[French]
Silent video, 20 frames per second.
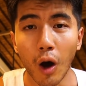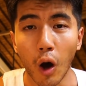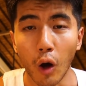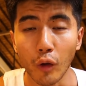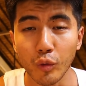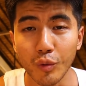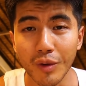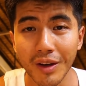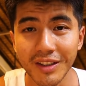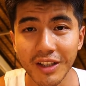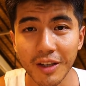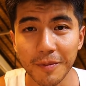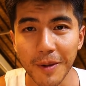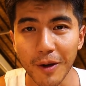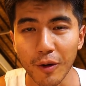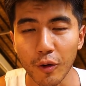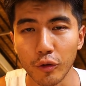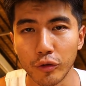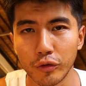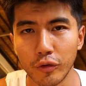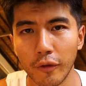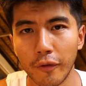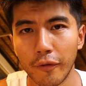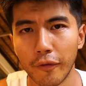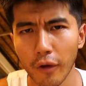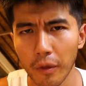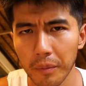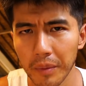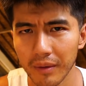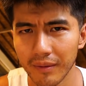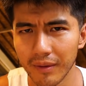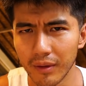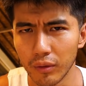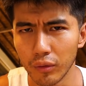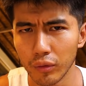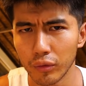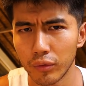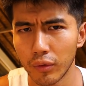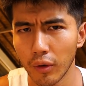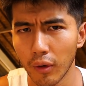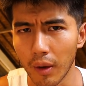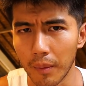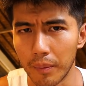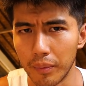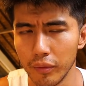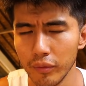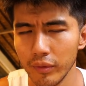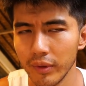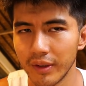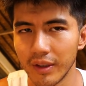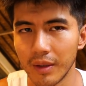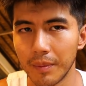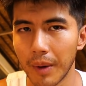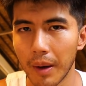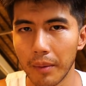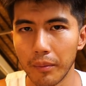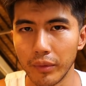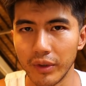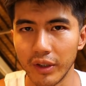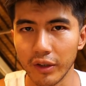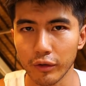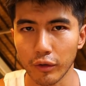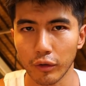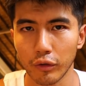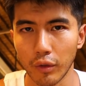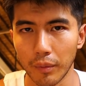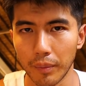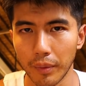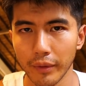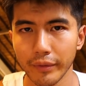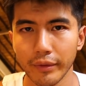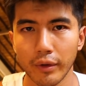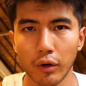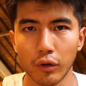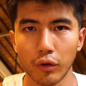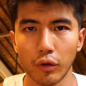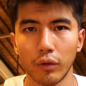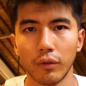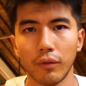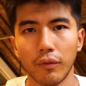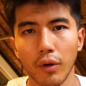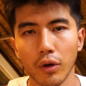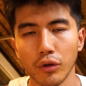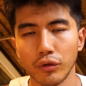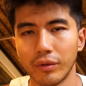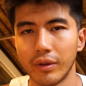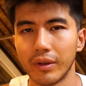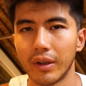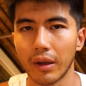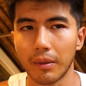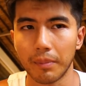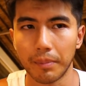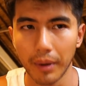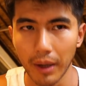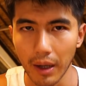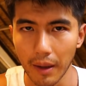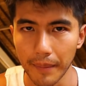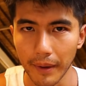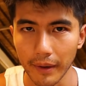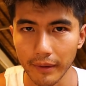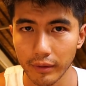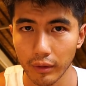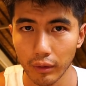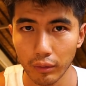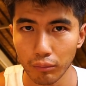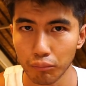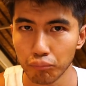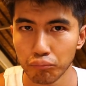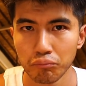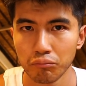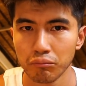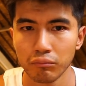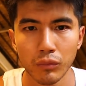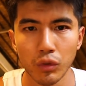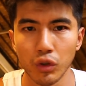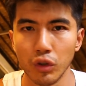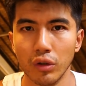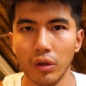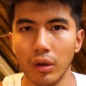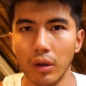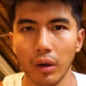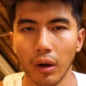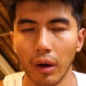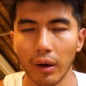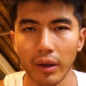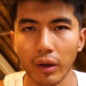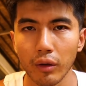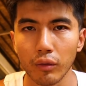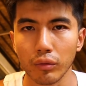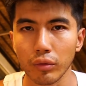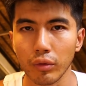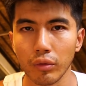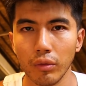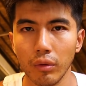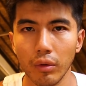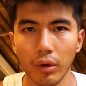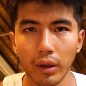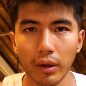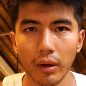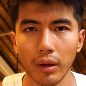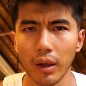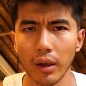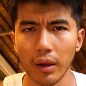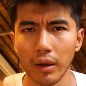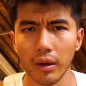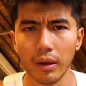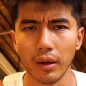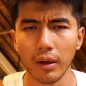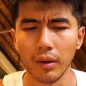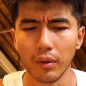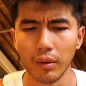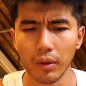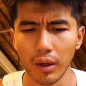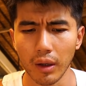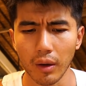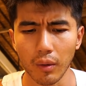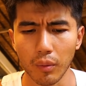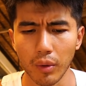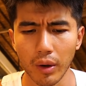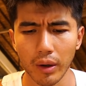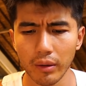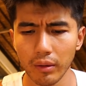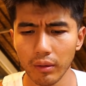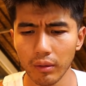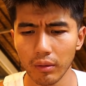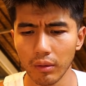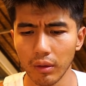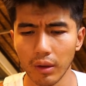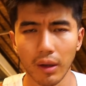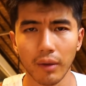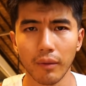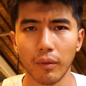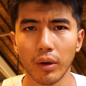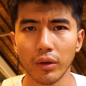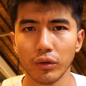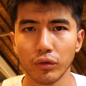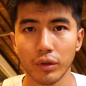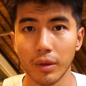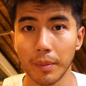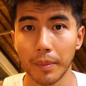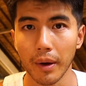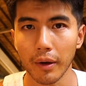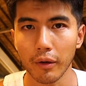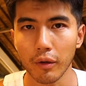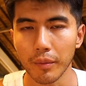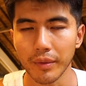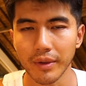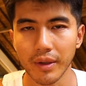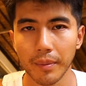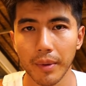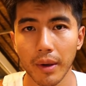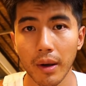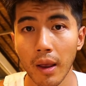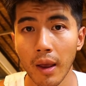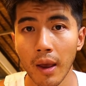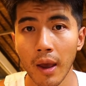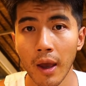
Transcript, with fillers: En tout cas, j'espère que ce format vidéo t'aura plu. N'hésite pas à me dire ce que t'en penses. Encore une fois, je n'attaque pas la personne. Il n'est rien contre Erwan, Erwan, je sais pas comment il s'appelle.